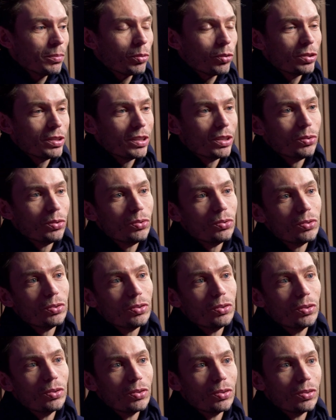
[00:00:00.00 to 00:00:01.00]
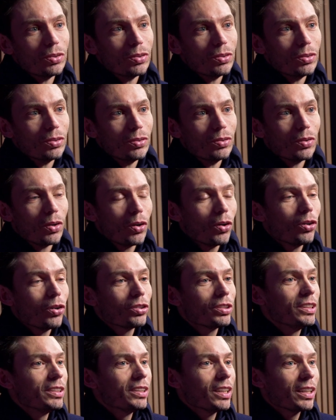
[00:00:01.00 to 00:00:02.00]
processus de,
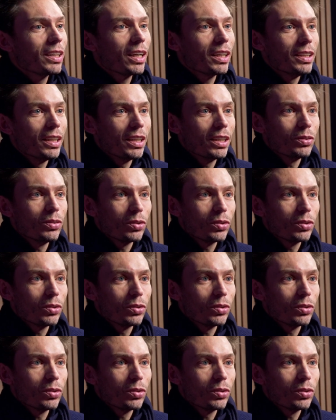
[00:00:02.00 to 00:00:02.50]
relancer sa carrière.